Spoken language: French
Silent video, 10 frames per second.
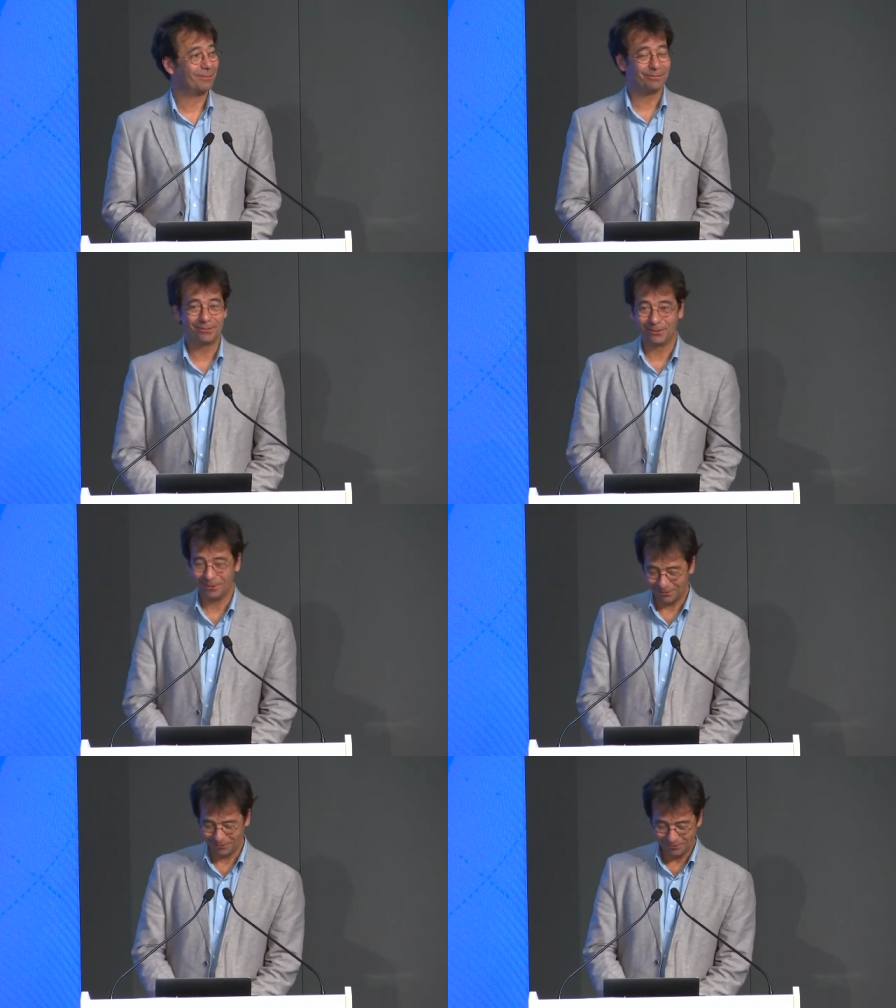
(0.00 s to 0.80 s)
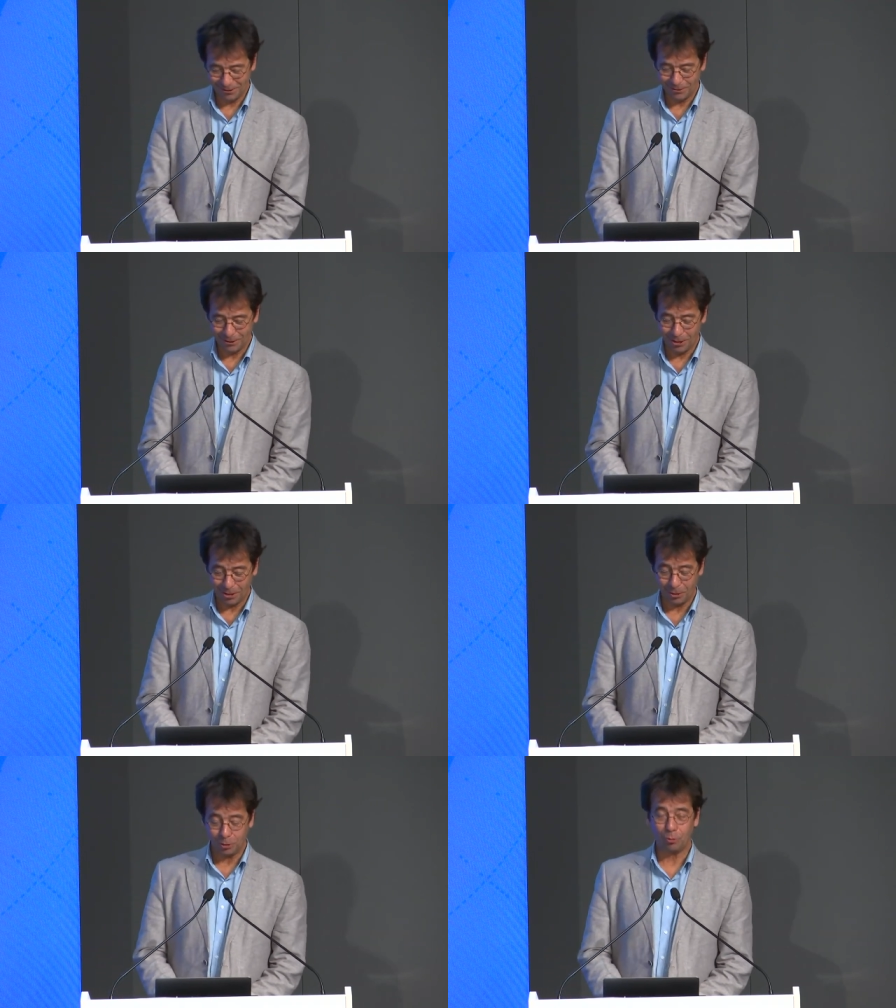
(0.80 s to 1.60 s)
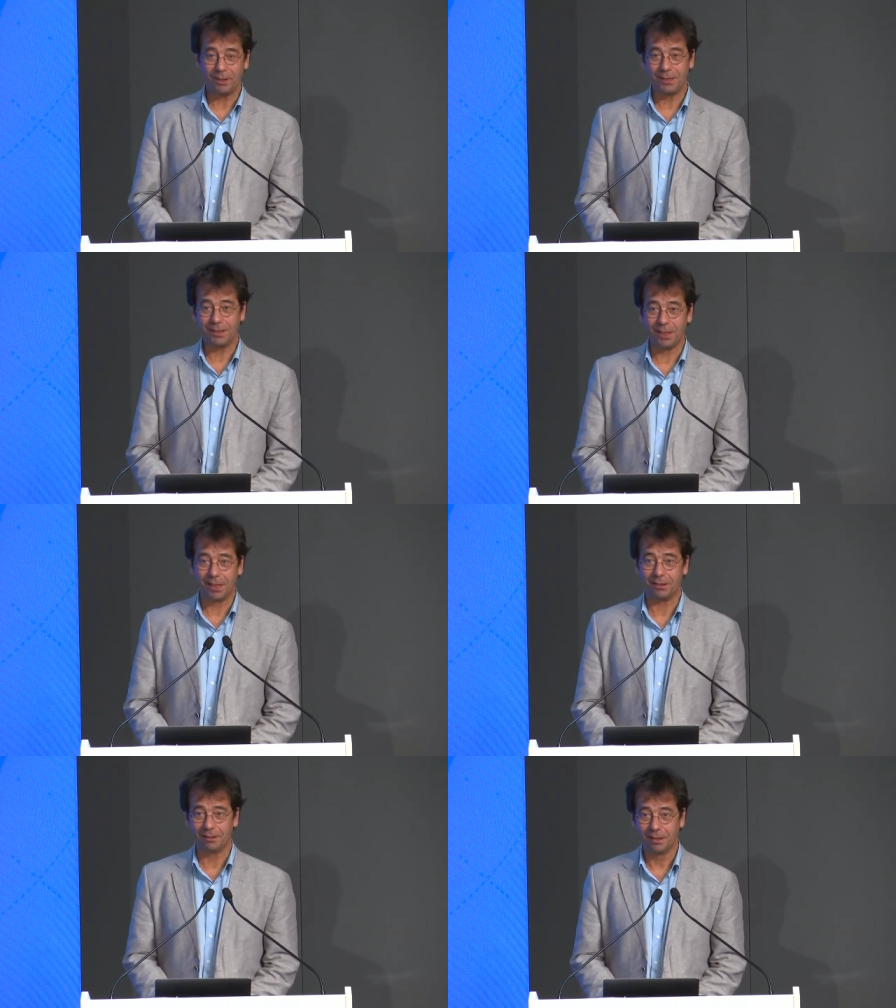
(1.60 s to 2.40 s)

ça c'est encore plus loin. La